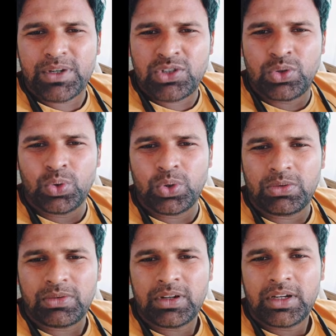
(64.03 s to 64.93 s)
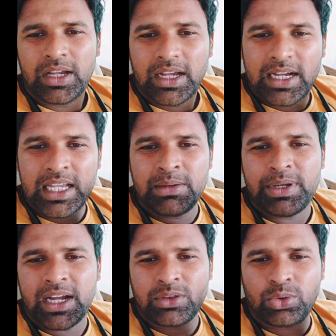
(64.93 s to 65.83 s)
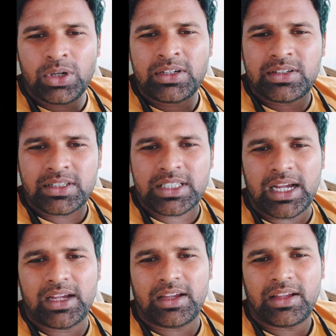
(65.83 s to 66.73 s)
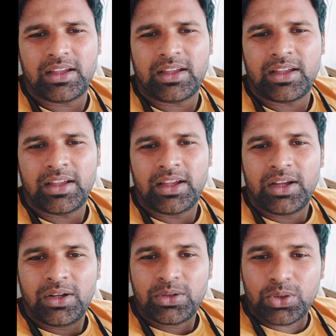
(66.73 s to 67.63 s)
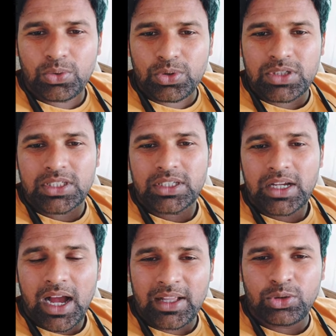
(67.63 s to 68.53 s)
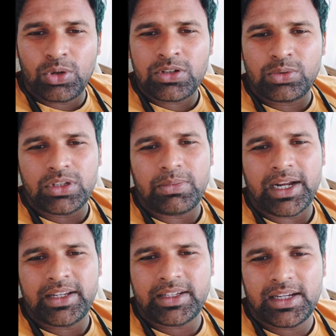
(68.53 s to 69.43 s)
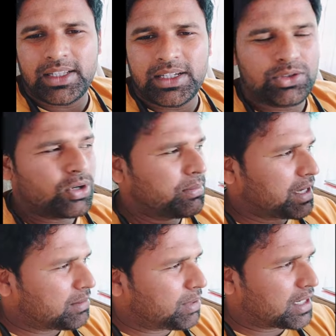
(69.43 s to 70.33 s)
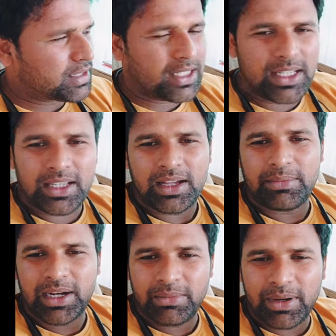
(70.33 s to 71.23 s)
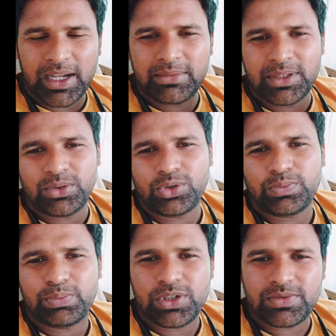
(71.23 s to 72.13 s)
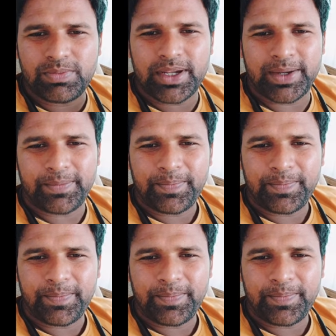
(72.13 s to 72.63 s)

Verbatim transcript: मजदूर कहीं भी आंदोलन करता है तो उस आंदोलन को दबाने के लिए जो हमारे भारतीय हमारे भाई बंधु जो पुलिस में है